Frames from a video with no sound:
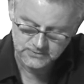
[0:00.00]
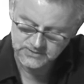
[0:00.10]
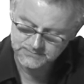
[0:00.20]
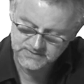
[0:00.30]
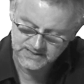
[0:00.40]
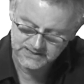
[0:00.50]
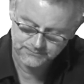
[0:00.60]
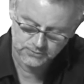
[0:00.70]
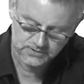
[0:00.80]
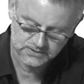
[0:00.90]
Zu diesem
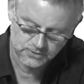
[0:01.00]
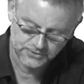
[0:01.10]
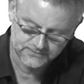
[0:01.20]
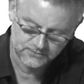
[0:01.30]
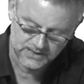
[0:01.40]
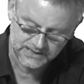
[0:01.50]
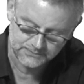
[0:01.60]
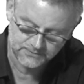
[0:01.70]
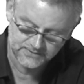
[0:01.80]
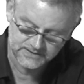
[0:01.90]
Zeitpunkt, kurz vor
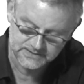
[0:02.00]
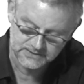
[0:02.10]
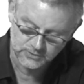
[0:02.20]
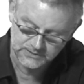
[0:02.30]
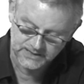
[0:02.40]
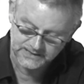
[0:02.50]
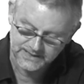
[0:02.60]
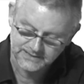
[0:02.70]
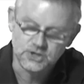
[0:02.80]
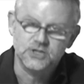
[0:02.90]
acht, befanden sich nur die beiden
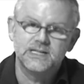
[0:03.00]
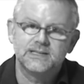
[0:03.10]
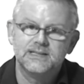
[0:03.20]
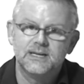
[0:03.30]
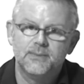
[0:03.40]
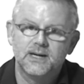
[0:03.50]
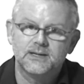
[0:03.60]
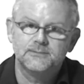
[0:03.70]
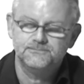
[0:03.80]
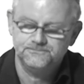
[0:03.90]
Angestellten in der Bank.